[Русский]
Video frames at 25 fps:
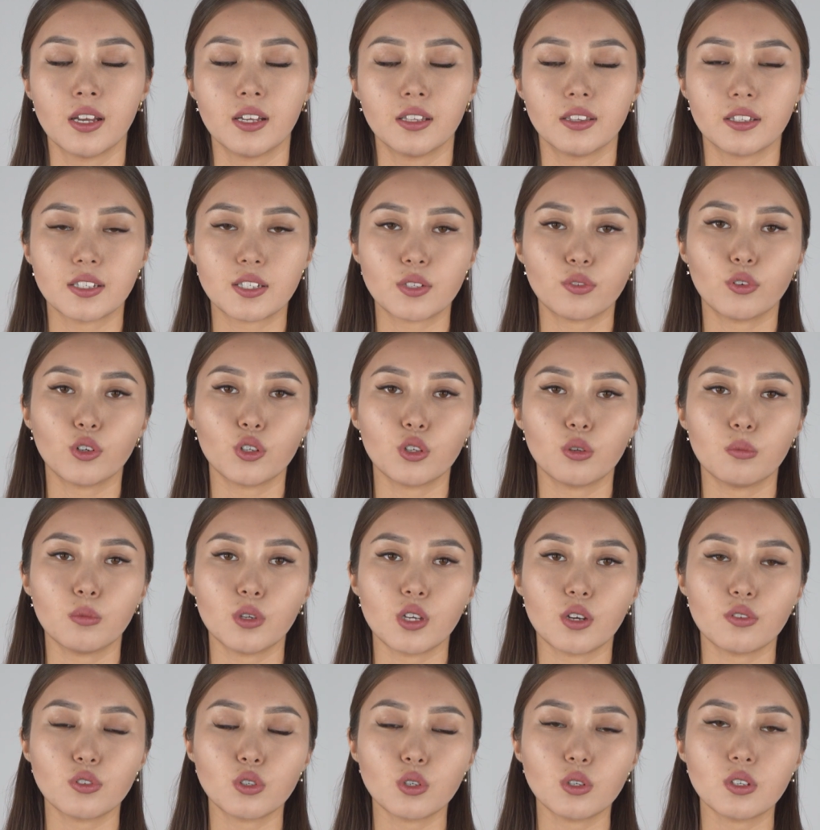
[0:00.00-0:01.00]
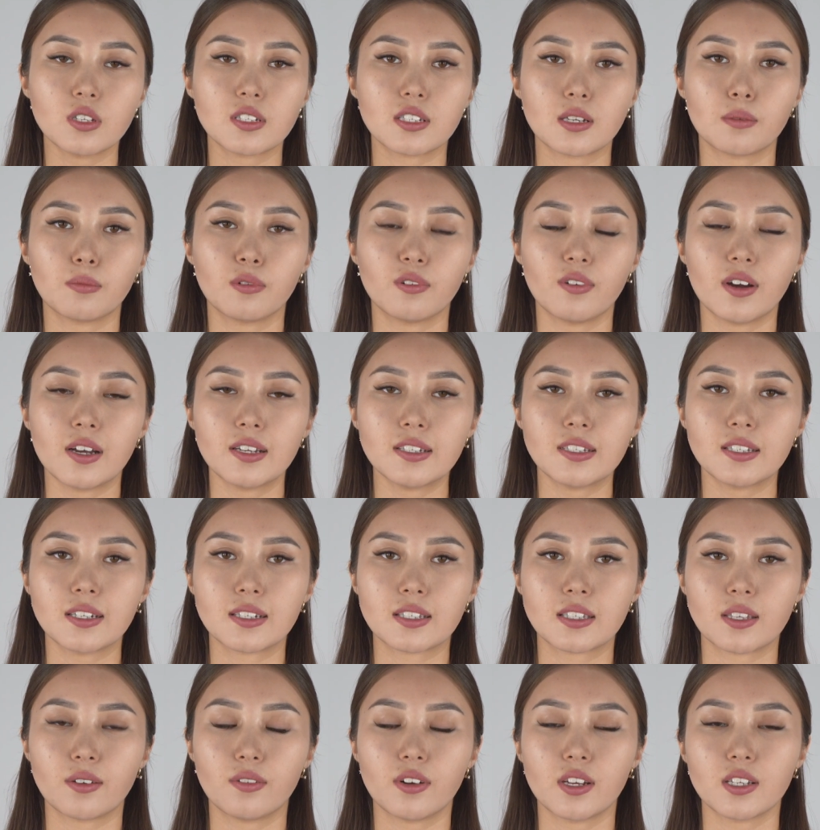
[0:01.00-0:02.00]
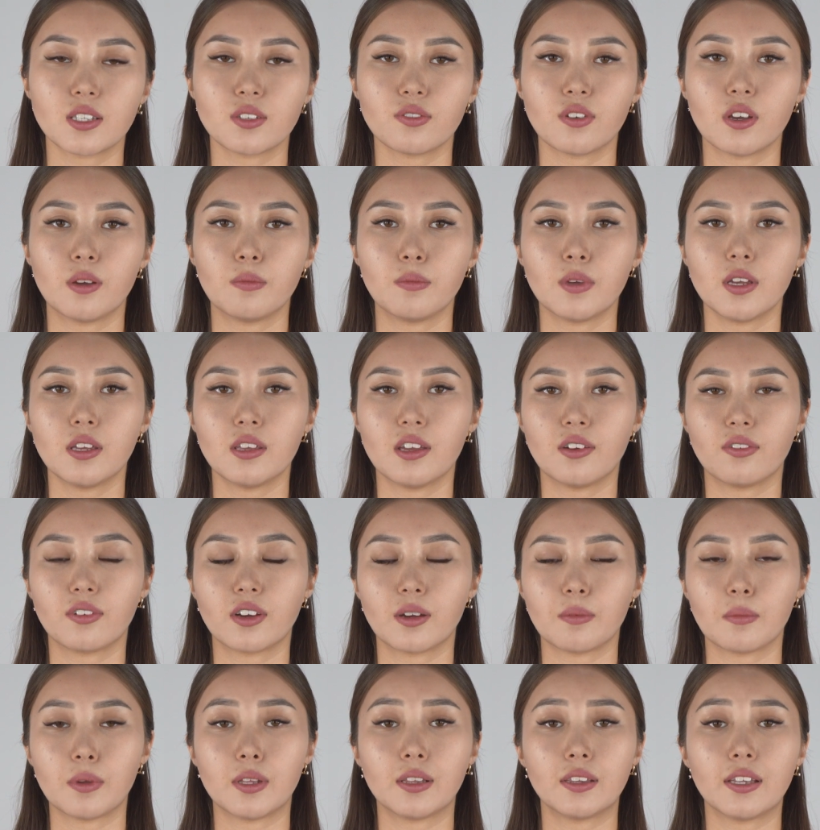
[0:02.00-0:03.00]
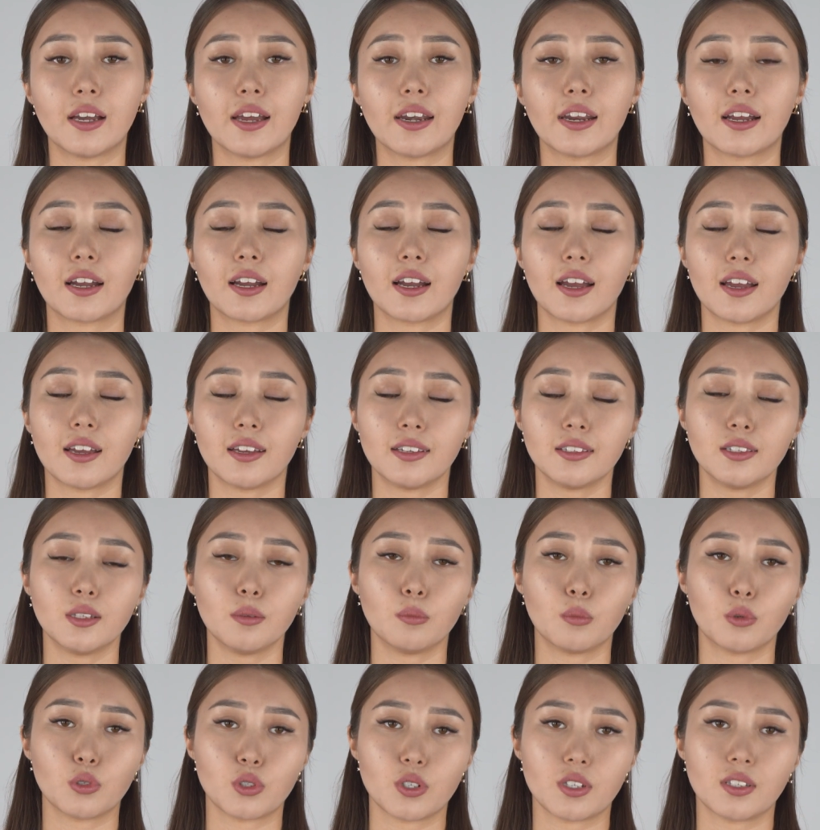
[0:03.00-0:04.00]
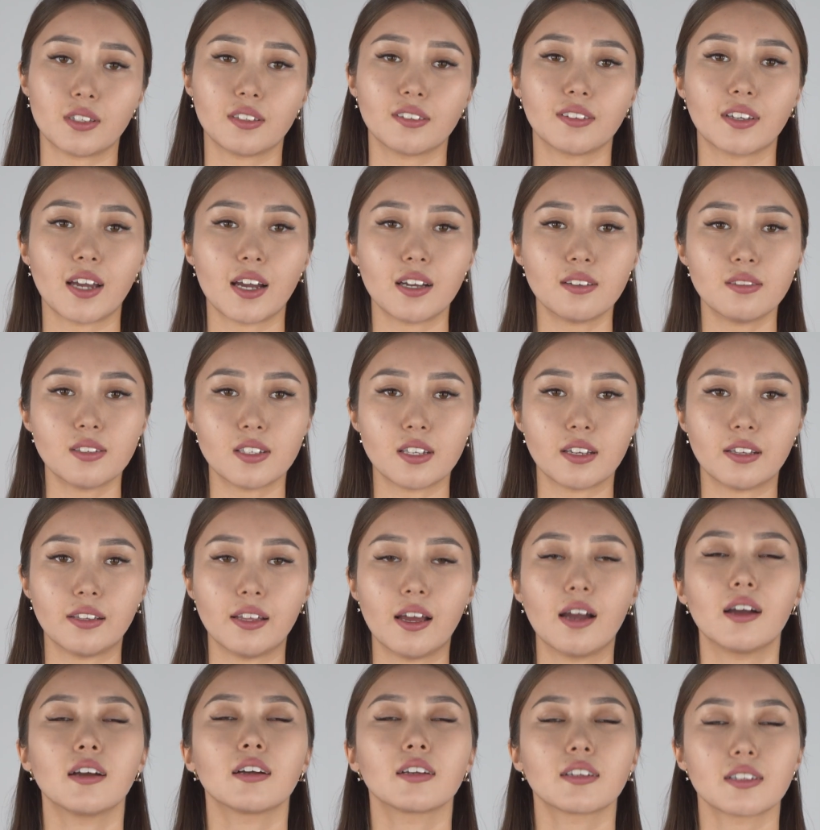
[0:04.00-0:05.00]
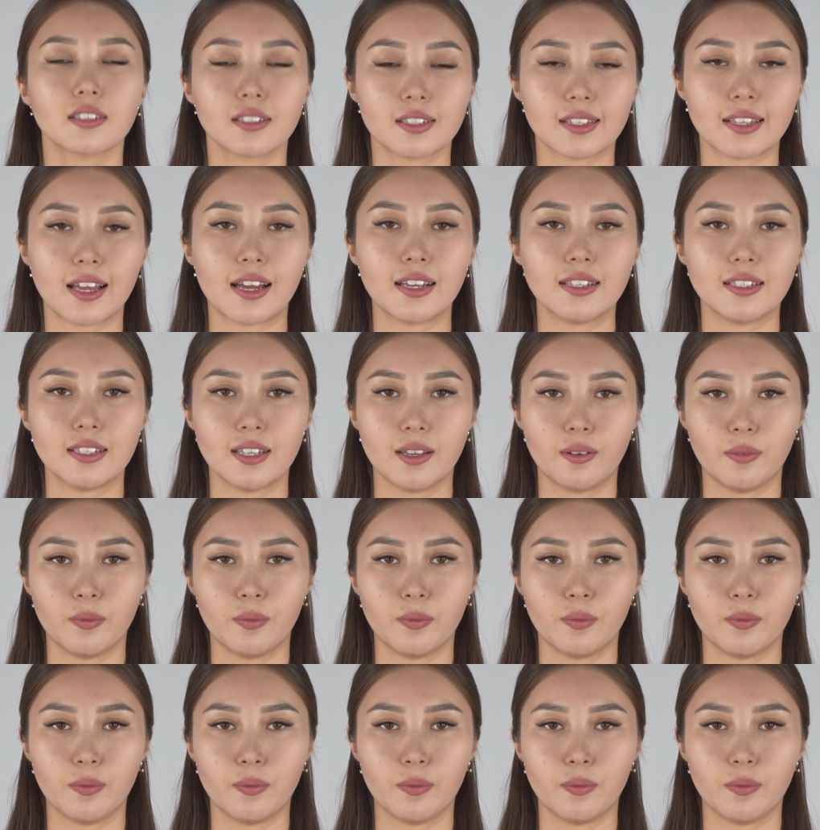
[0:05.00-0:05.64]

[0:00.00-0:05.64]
На сегодня у меня все. Не забывайте оставлять свои мнения в комментариях. Это будет, как всегда, кстати.